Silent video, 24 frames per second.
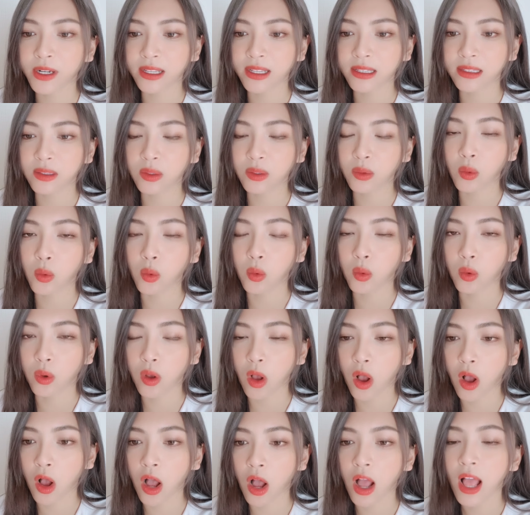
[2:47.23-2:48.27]
ระตู
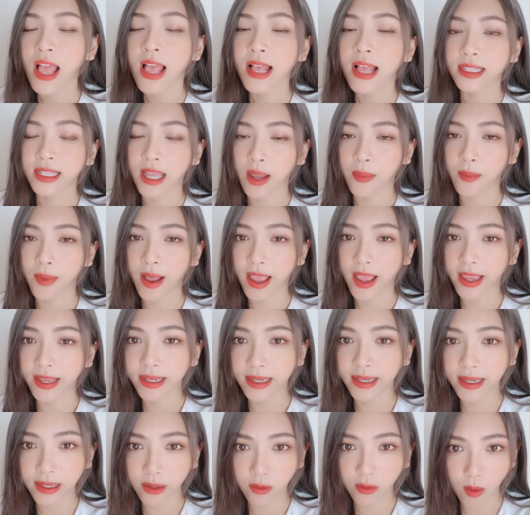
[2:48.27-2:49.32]
ก็ทำให้
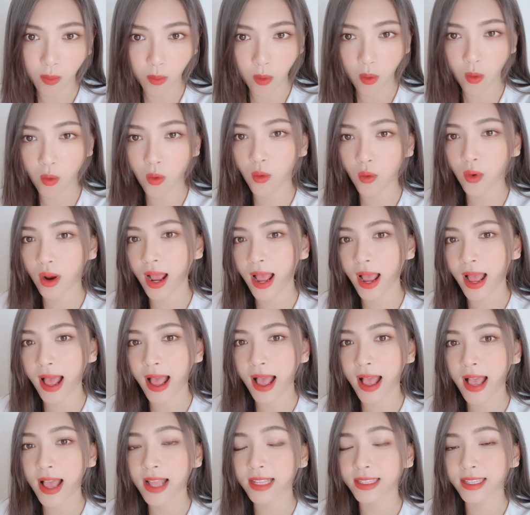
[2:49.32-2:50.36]
ลิเวอร์พูลค่ะ
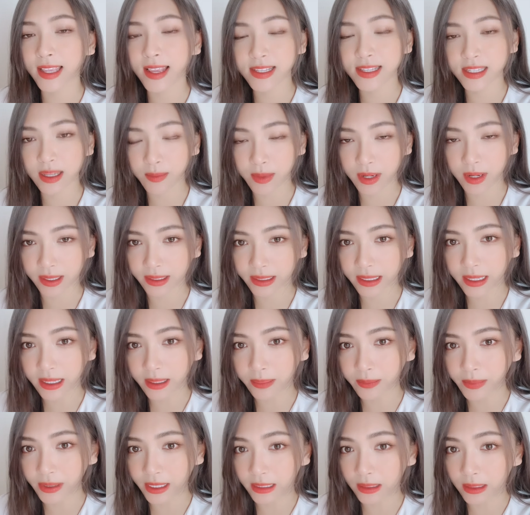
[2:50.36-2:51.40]
ตีเสมอ
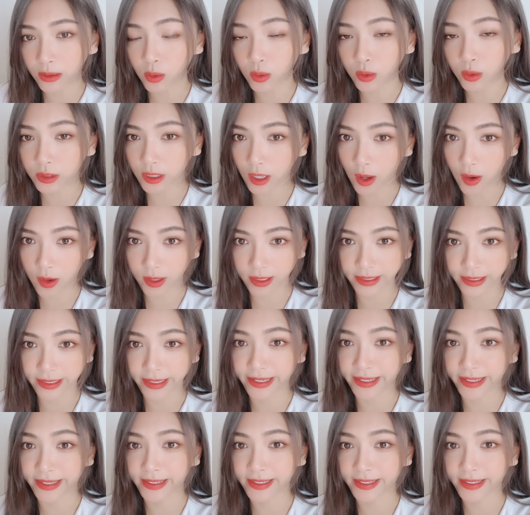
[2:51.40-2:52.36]
1 ประตูต่อหนึ่ง